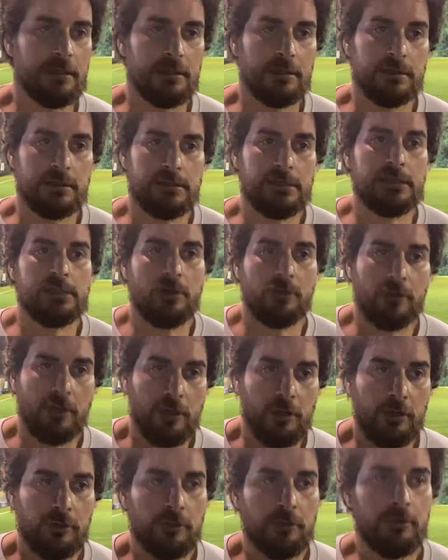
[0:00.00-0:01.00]
Sì, sono
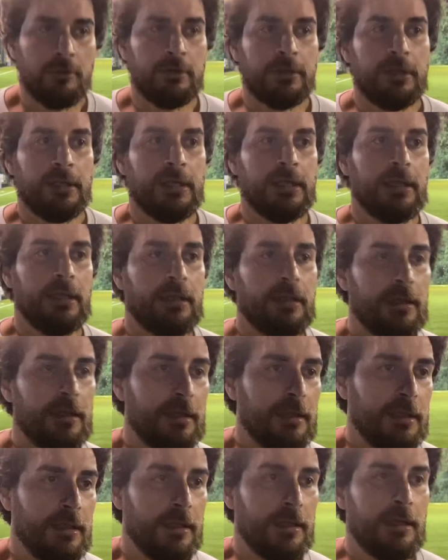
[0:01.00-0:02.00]
d'accordo con te,
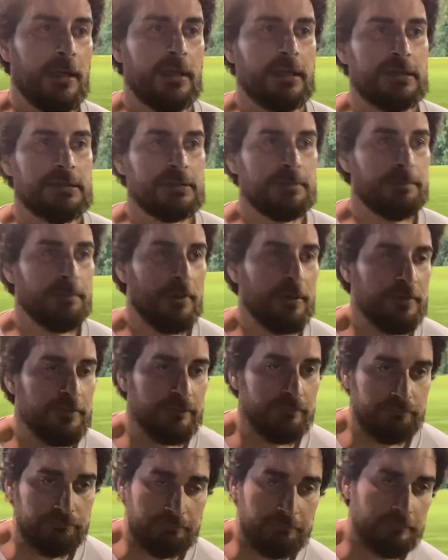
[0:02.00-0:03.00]
eh, anche se poi
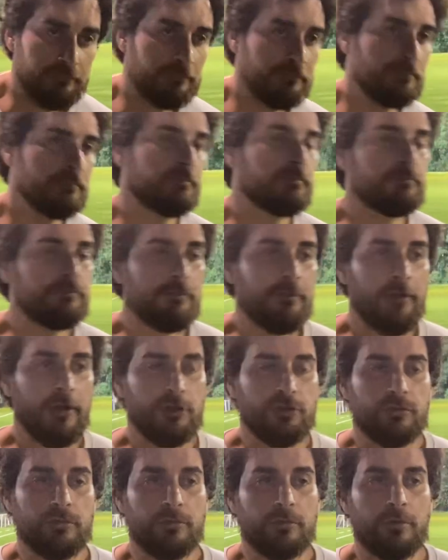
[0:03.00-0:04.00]

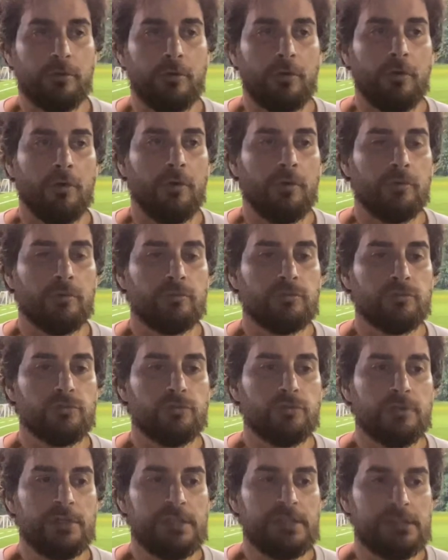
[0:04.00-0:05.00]
faccio un
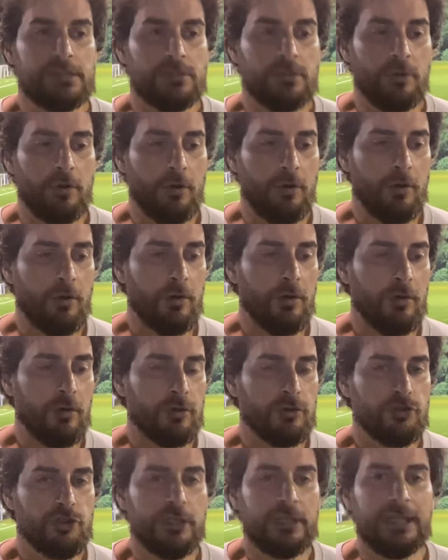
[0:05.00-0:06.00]

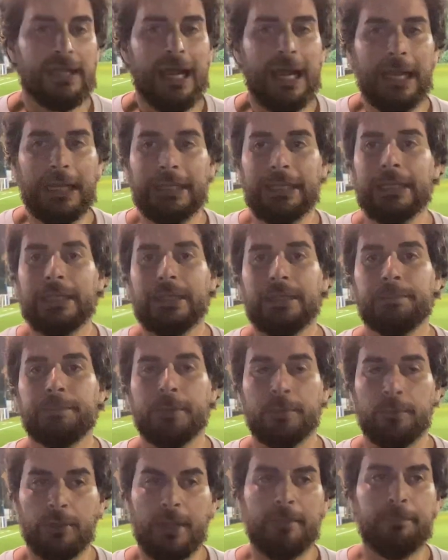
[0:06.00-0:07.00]
giudizio generale. Il
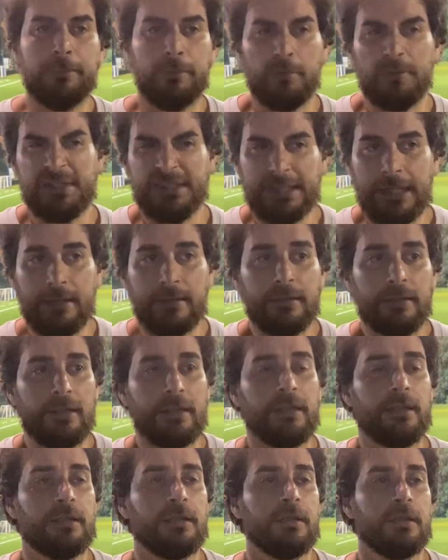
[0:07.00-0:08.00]
primo tempo,
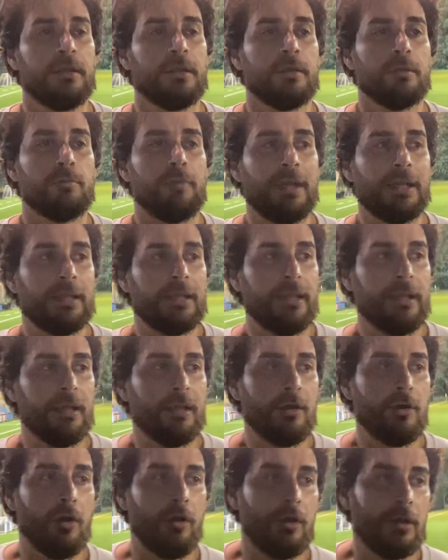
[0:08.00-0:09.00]
nonostante
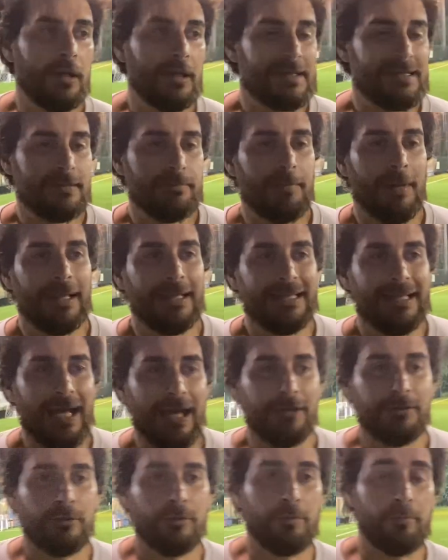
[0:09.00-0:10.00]
qualche gol
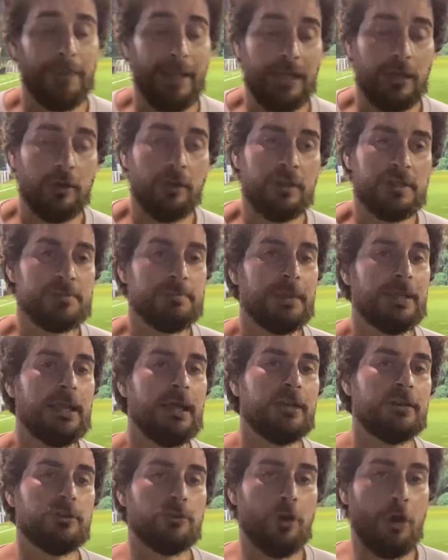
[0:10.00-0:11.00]
sbagliato, palla gol
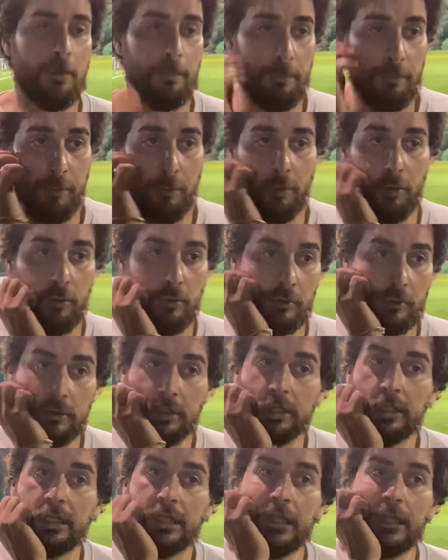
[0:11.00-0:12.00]
sbagliati troppo,
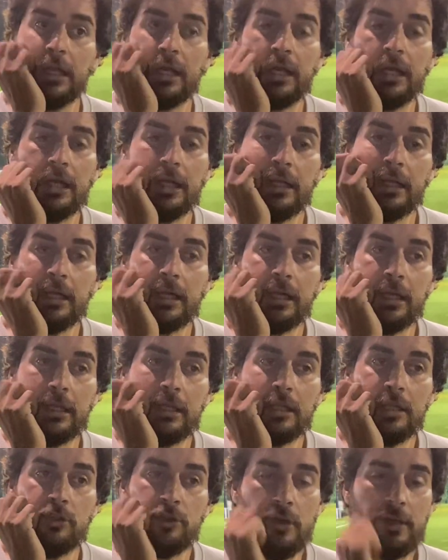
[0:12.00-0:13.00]
il,
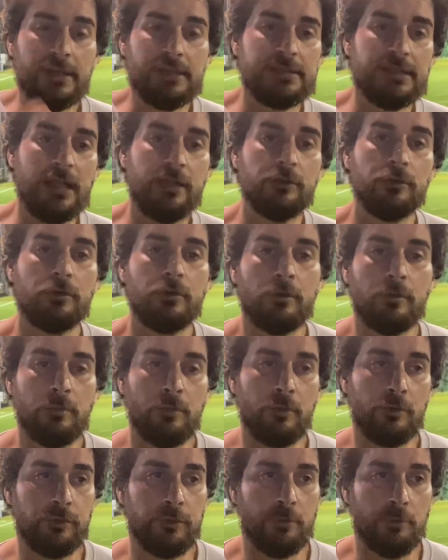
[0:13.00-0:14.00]
eh, il, gioco è stato
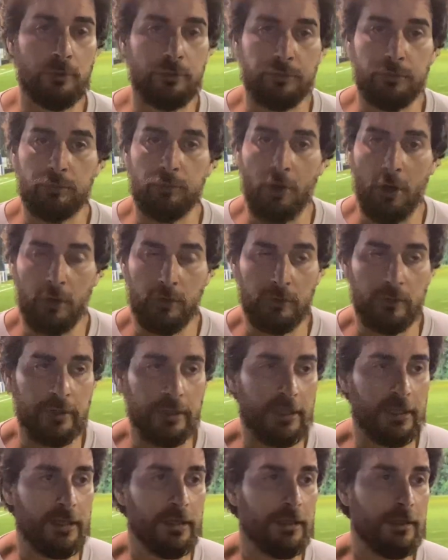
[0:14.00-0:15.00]
molto molto buono
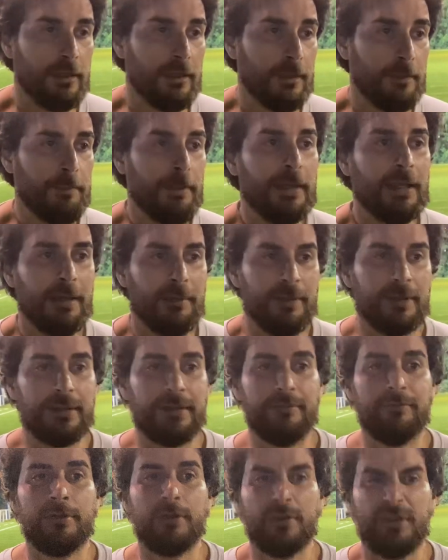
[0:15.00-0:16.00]
e, e poi
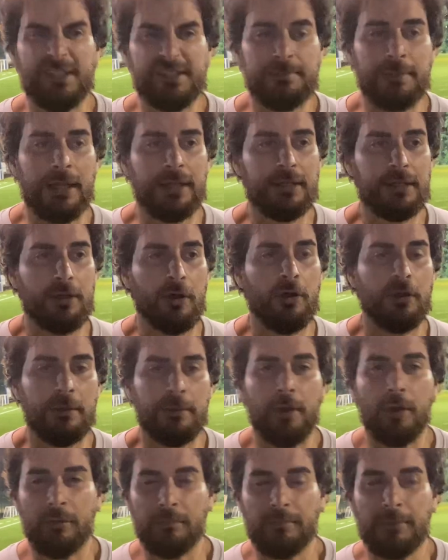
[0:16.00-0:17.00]
chiaramente è vero che sbagli gol,
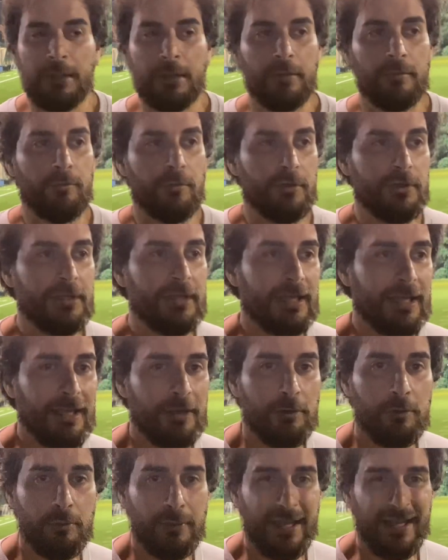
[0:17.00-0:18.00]
però vuol dire che
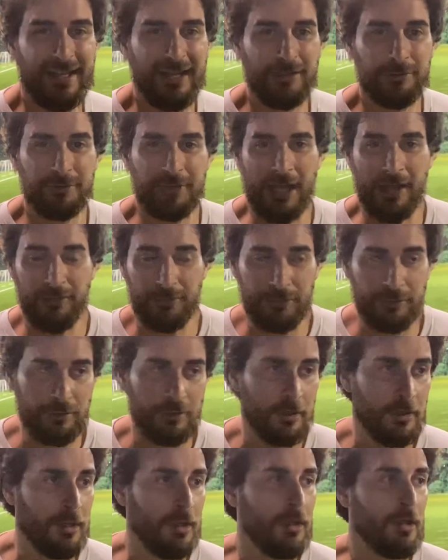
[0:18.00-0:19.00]
comunque hai creato tanto.
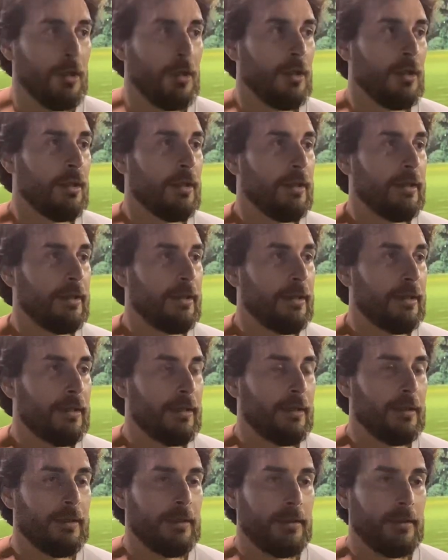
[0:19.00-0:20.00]

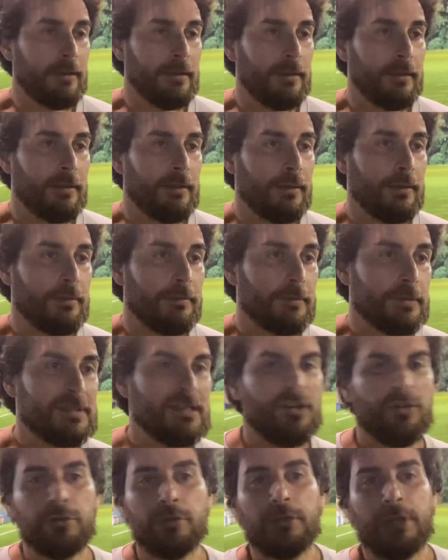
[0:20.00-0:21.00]
E
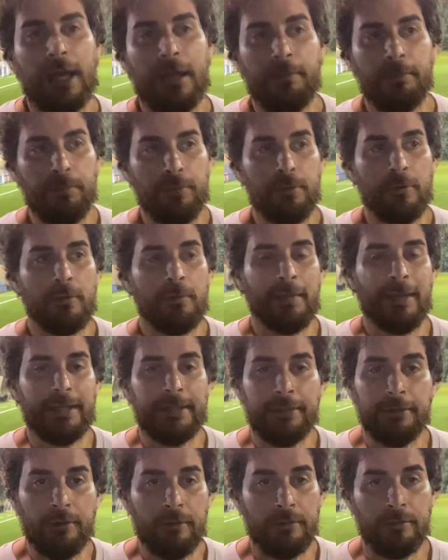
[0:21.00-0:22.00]
secondo tempo
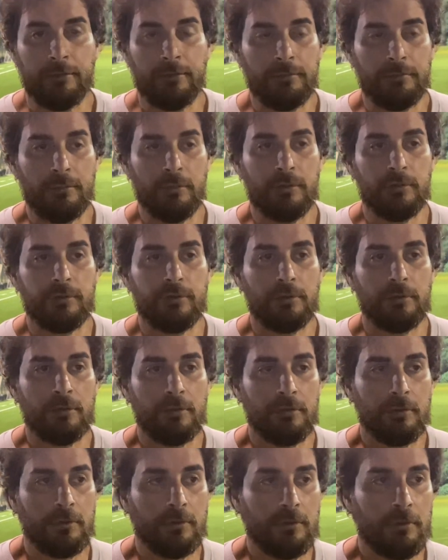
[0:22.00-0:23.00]
malino,
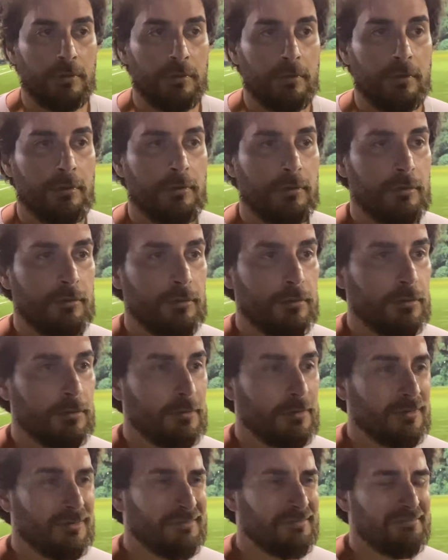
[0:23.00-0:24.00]

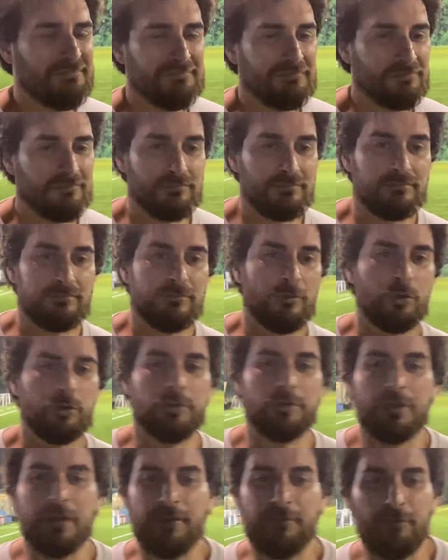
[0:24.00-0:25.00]
molto,
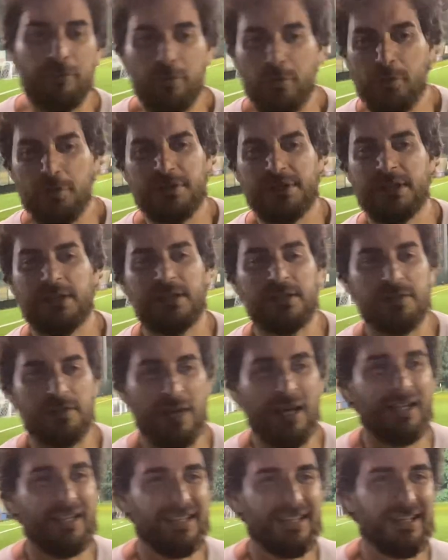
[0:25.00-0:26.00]
molto nervosi
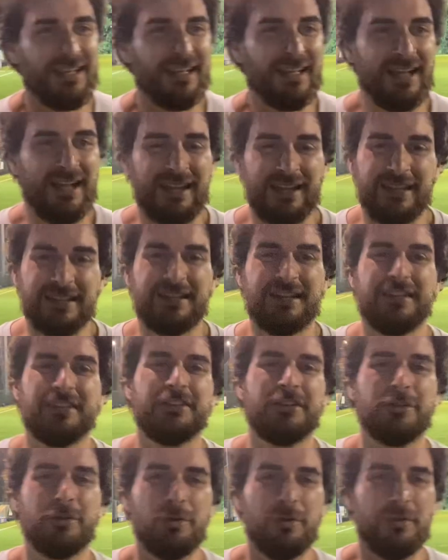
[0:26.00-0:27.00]
anche, anche, tra
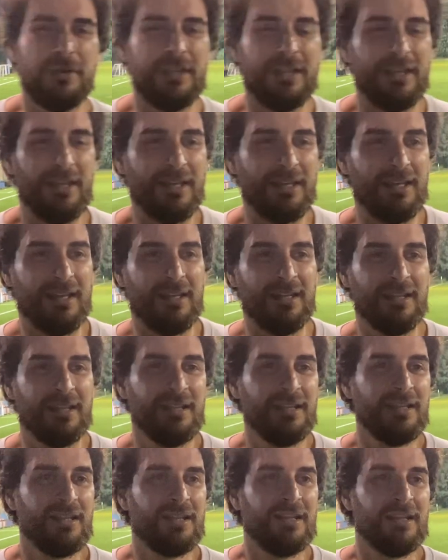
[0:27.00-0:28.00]
di noi e,
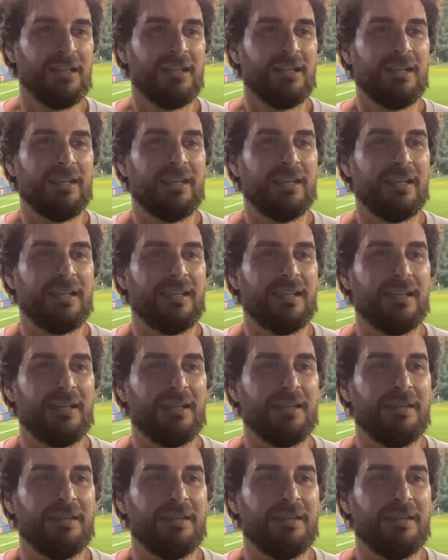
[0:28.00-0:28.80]
e,